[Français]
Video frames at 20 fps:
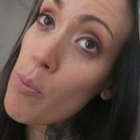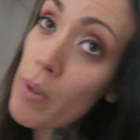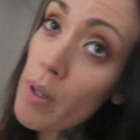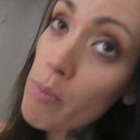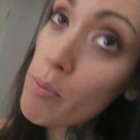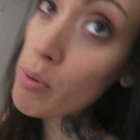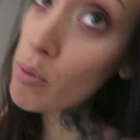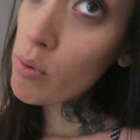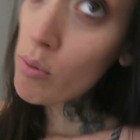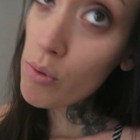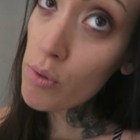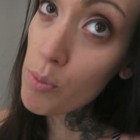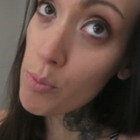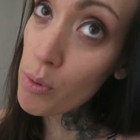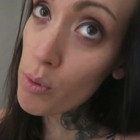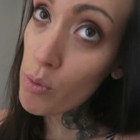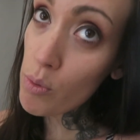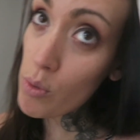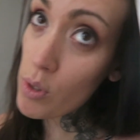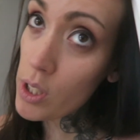pas plus
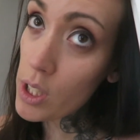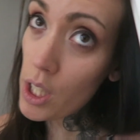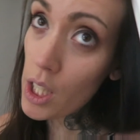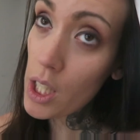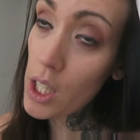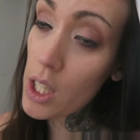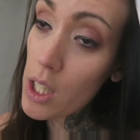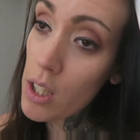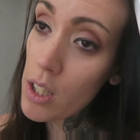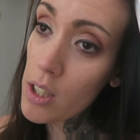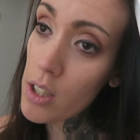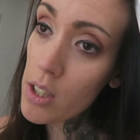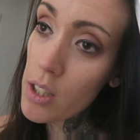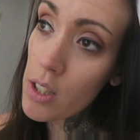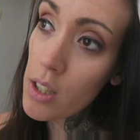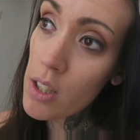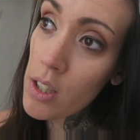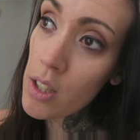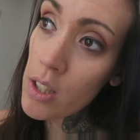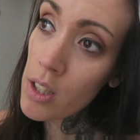pour vous dire.
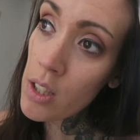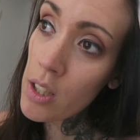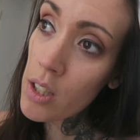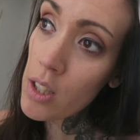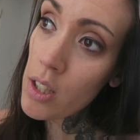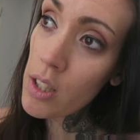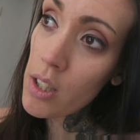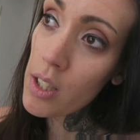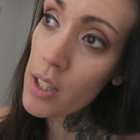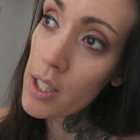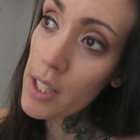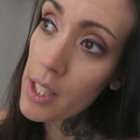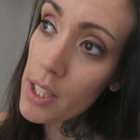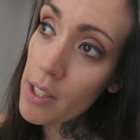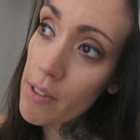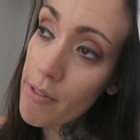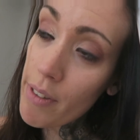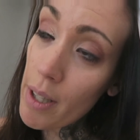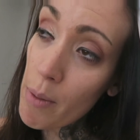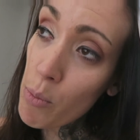
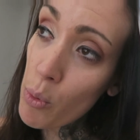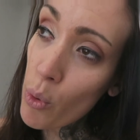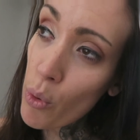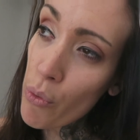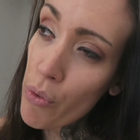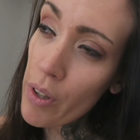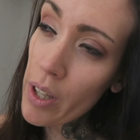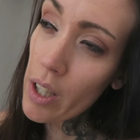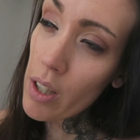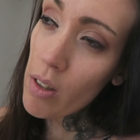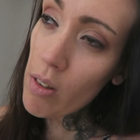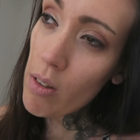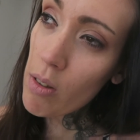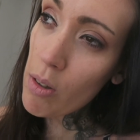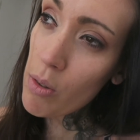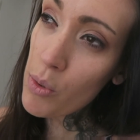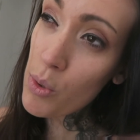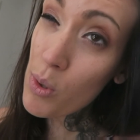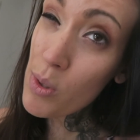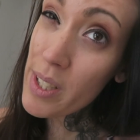Il va me
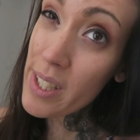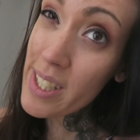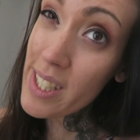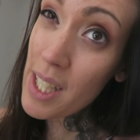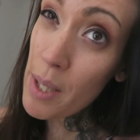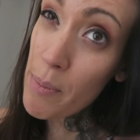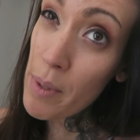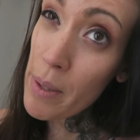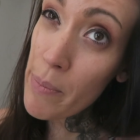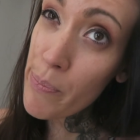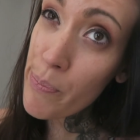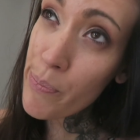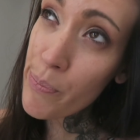refaire deux examens